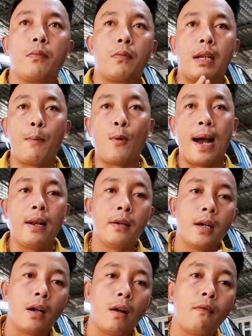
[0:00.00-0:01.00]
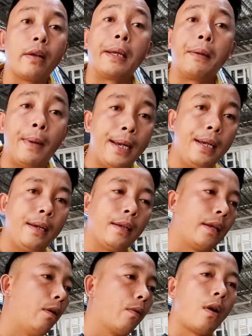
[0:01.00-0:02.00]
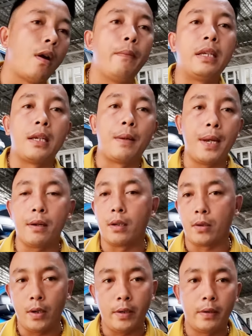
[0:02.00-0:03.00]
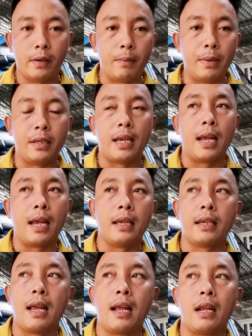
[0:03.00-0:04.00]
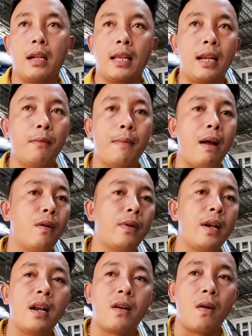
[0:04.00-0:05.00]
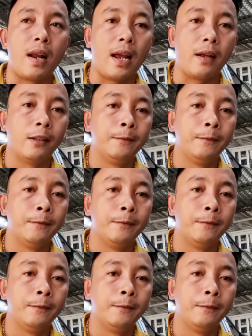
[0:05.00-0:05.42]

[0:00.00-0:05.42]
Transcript: năm ngoái nó rớt lông vào tháng mấy thì lúc đó mình sẽ biết được thôi mình sẽ, sẽ thấy nó báo lông rất là rõ ràng